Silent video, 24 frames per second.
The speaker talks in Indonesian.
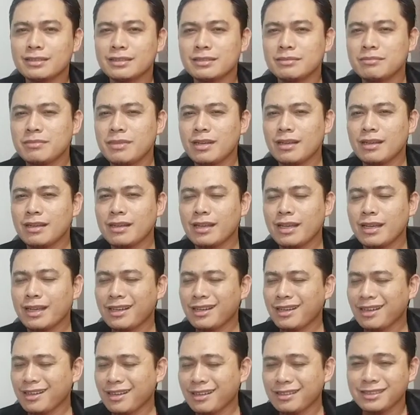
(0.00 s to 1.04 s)
sebagai
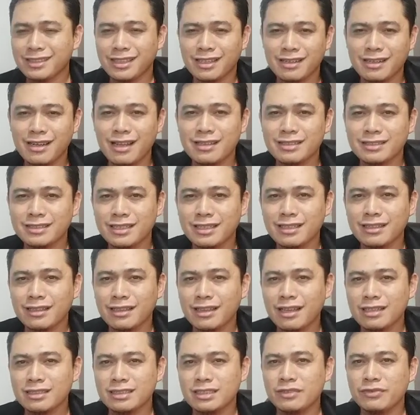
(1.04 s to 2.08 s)
karakter dasar
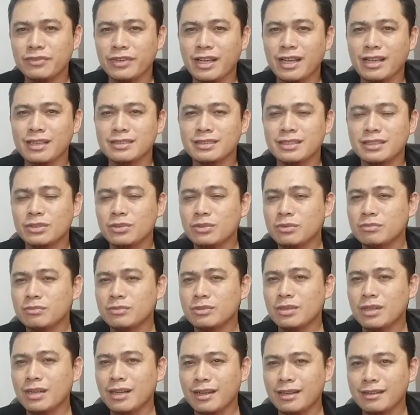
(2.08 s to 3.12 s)
klasifikasi
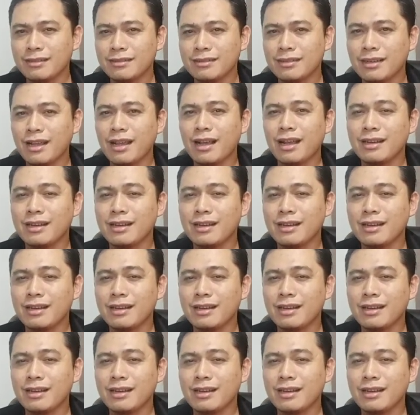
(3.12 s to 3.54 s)
tumbuhan